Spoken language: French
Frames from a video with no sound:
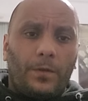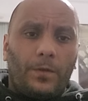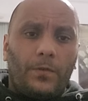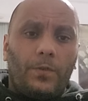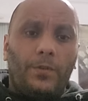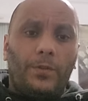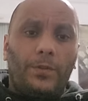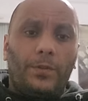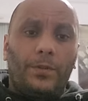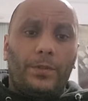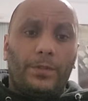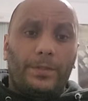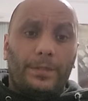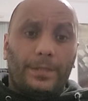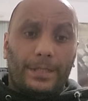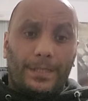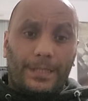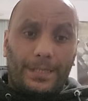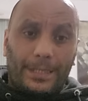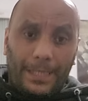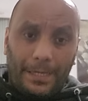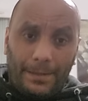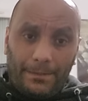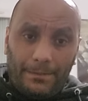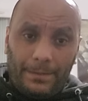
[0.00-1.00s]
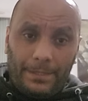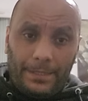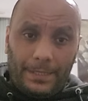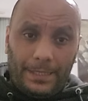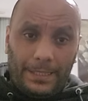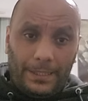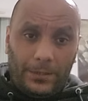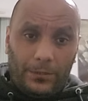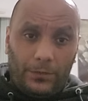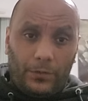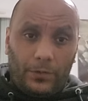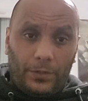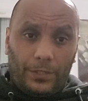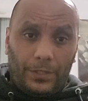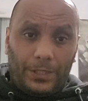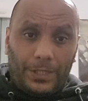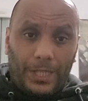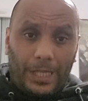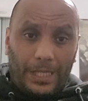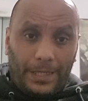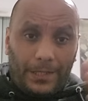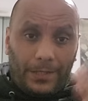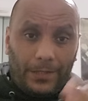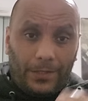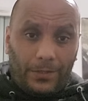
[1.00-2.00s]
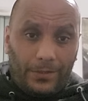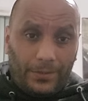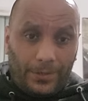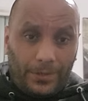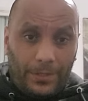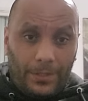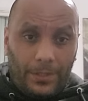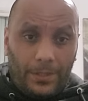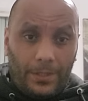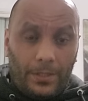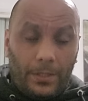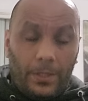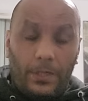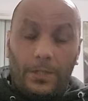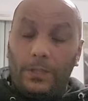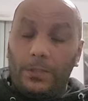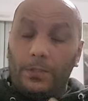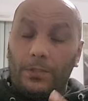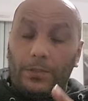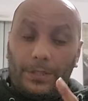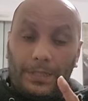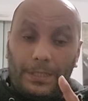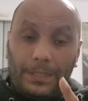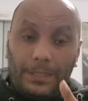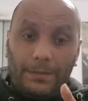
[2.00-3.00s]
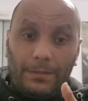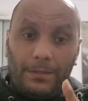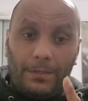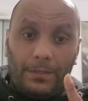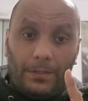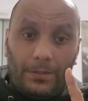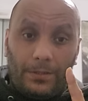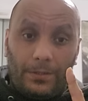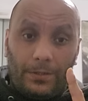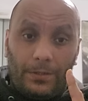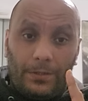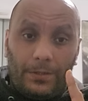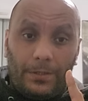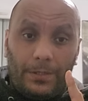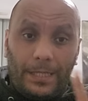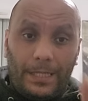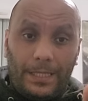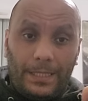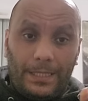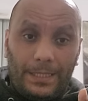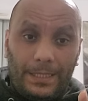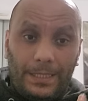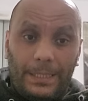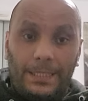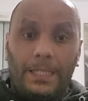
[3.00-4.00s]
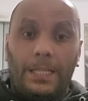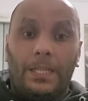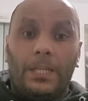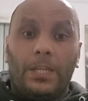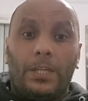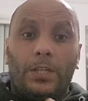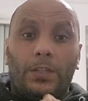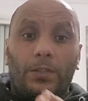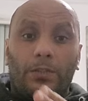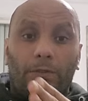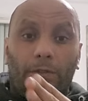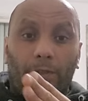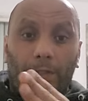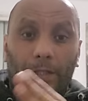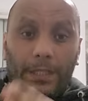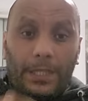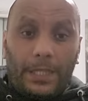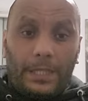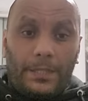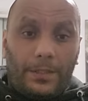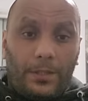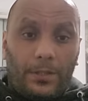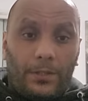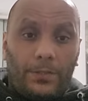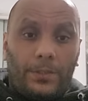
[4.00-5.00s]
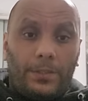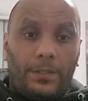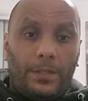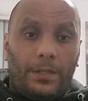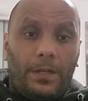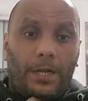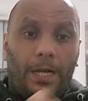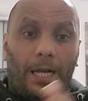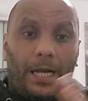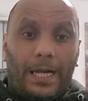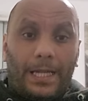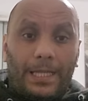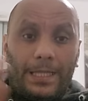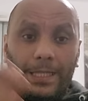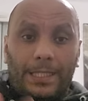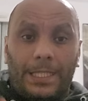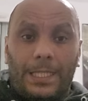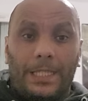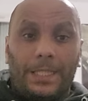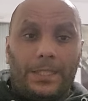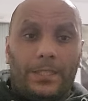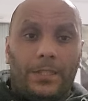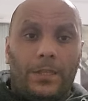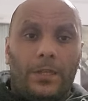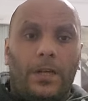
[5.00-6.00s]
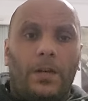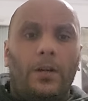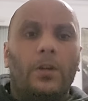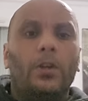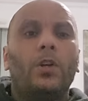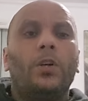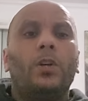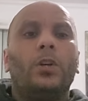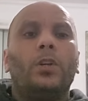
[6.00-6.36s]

le samedi de 14h, euh, le le, le, lundi de 14h à 16h,